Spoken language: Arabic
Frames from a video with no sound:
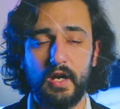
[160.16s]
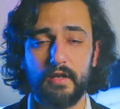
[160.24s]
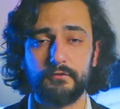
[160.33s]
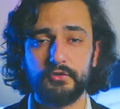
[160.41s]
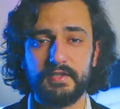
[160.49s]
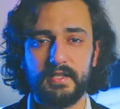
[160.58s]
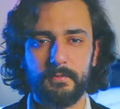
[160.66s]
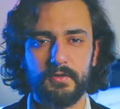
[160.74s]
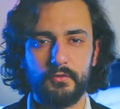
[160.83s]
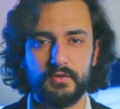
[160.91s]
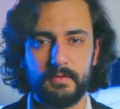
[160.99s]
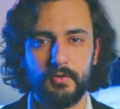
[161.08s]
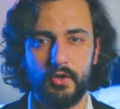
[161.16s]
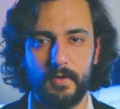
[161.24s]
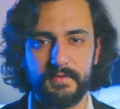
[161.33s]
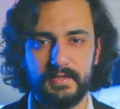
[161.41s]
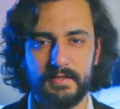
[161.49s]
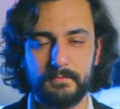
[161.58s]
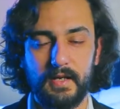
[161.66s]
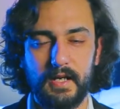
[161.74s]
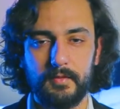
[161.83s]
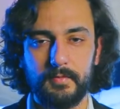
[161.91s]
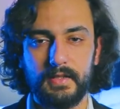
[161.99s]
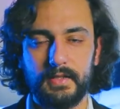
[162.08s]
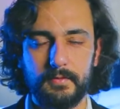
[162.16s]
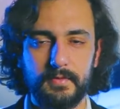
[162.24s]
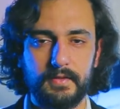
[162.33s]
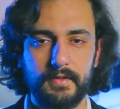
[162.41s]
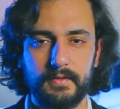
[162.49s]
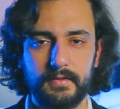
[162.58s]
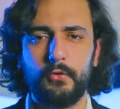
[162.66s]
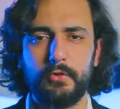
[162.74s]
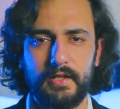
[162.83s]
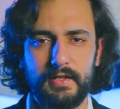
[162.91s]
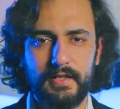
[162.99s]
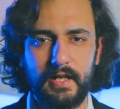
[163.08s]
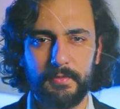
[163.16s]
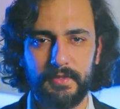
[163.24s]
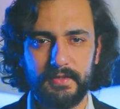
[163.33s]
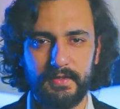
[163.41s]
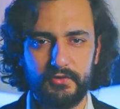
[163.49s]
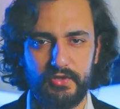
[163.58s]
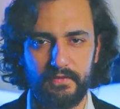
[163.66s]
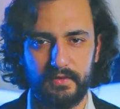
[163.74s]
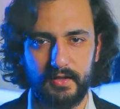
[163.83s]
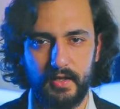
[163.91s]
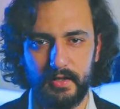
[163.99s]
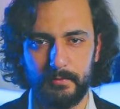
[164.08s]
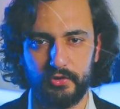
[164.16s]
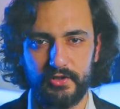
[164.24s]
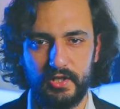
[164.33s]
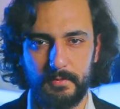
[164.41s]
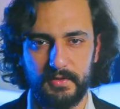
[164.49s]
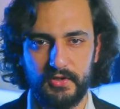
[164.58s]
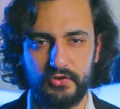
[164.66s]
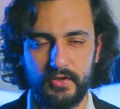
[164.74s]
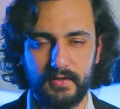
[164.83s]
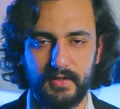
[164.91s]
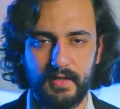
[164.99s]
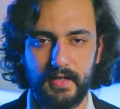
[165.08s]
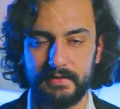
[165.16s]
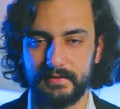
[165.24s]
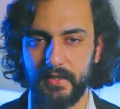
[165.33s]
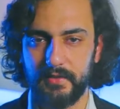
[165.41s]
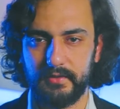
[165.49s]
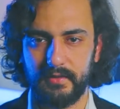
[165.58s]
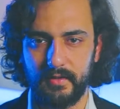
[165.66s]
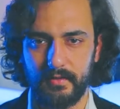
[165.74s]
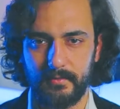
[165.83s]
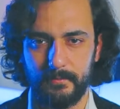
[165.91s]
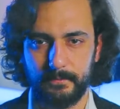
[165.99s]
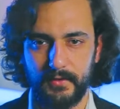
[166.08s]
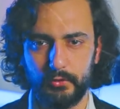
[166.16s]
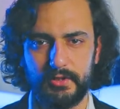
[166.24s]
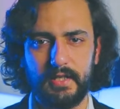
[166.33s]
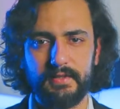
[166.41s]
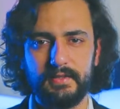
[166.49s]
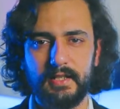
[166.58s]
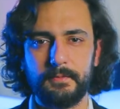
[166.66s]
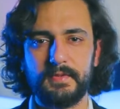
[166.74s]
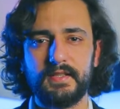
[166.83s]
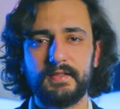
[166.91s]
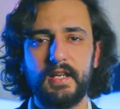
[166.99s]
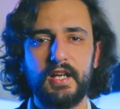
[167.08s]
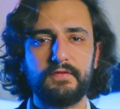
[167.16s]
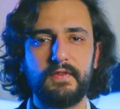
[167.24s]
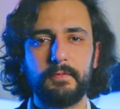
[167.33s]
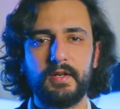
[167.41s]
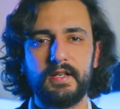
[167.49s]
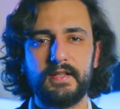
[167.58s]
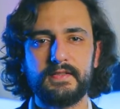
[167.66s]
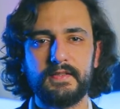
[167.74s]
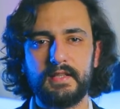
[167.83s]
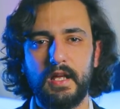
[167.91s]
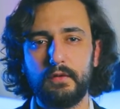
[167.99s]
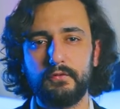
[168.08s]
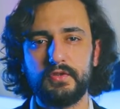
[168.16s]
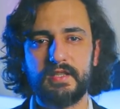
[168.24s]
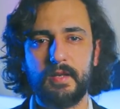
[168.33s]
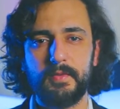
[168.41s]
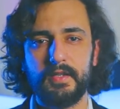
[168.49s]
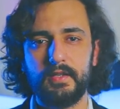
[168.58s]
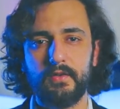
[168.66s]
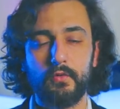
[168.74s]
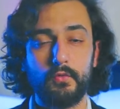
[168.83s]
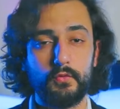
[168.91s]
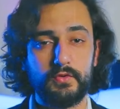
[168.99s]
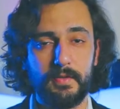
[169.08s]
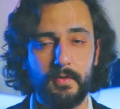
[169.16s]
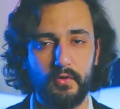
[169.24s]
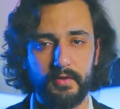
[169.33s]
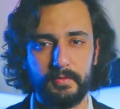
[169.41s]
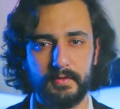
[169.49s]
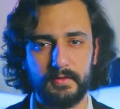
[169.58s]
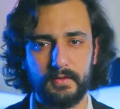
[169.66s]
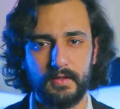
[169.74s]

1957 بأعمال كبيرة واللي هي عملية اكتشاف القارة المتجمدة الجرداء أنتاركتيكا وتحديدا ب 16 فبراير سنة 1947